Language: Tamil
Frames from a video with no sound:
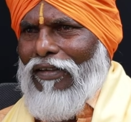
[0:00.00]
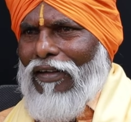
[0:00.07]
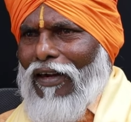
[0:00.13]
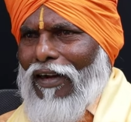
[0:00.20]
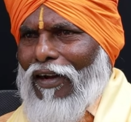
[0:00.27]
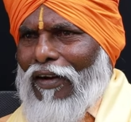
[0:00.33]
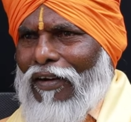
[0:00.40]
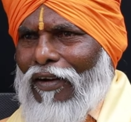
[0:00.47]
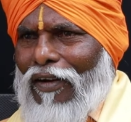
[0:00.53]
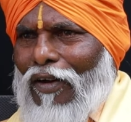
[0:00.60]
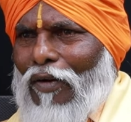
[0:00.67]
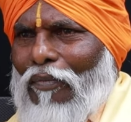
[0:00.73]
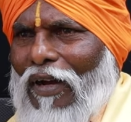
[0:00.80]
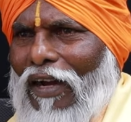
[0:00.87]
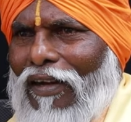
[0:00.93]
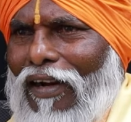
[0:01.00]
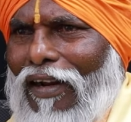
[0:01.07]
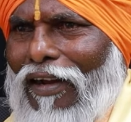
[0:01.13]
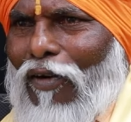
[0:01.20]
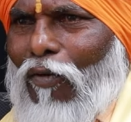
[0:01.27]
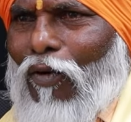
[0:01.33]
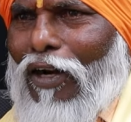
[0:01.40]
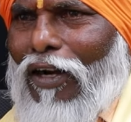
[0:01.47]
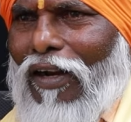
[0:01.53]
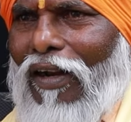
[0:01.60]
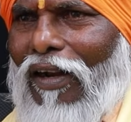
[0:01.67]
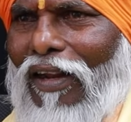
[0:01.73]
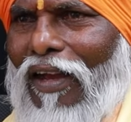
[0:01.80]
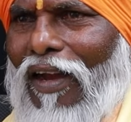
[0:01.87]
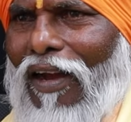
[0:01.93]
இழுக்கிறாங்க பார்க்குறாங்க ஒன்றும்
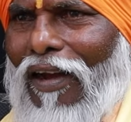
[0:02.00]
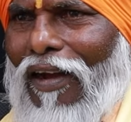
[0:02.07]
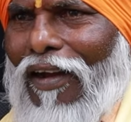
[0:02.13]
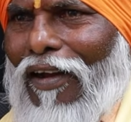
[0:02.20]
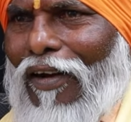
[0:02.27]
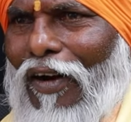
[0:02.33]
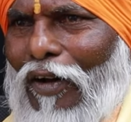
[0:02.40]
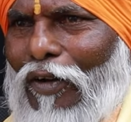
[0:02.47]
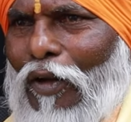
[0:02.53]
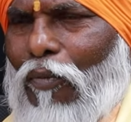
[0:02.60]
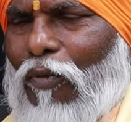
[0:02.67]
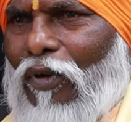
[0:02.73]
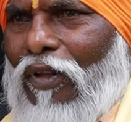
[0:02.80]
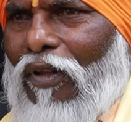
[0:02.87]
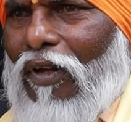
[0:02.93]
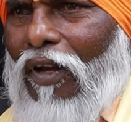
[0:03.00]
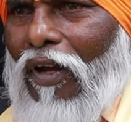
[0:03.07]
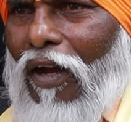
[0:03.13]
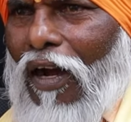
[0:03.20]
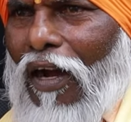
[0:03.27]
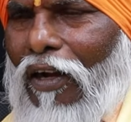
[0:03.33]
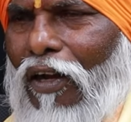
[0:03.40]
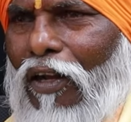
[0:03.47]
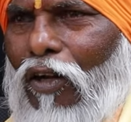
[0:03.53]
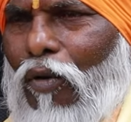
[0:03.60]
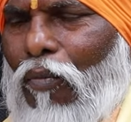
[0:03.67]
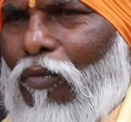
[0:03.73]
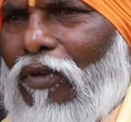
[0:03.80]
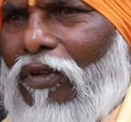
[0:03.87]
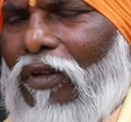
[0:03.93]
இல்லையா அப்படியே போடுது அங்கே
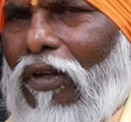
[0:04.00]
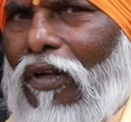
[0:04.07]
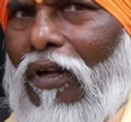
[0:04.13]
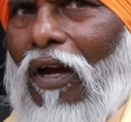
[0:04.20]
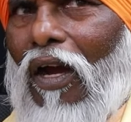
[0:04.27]
இருக்கும்போது